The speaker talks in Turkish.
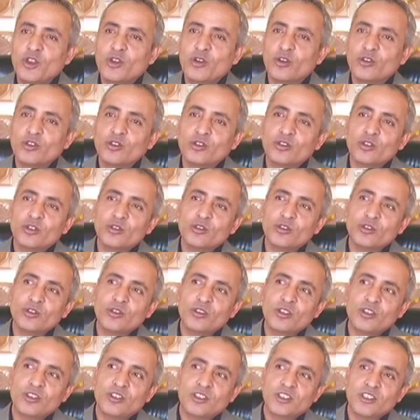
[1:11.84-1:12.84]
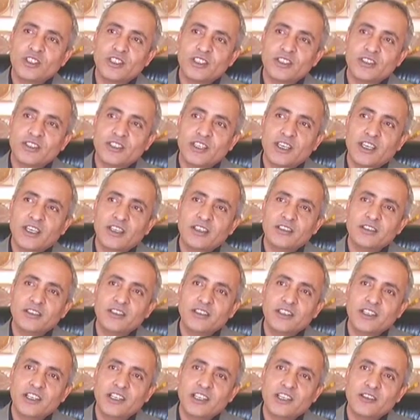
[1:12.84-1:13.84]
1934 yılında
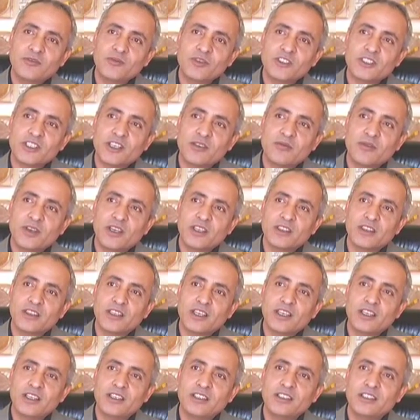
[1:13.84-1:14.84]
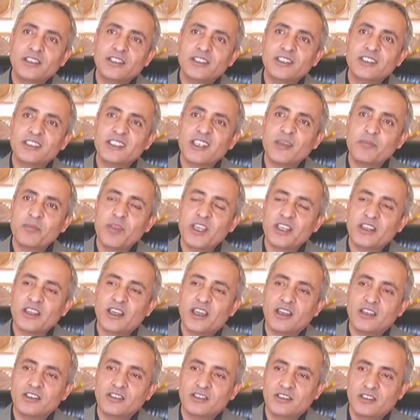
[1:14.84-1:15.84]
dedelerimiz zamanında e,
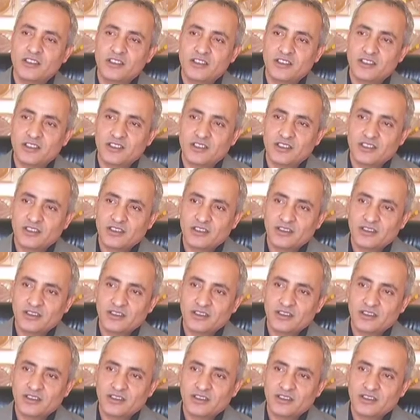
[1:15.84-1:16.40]
sepet arıcılık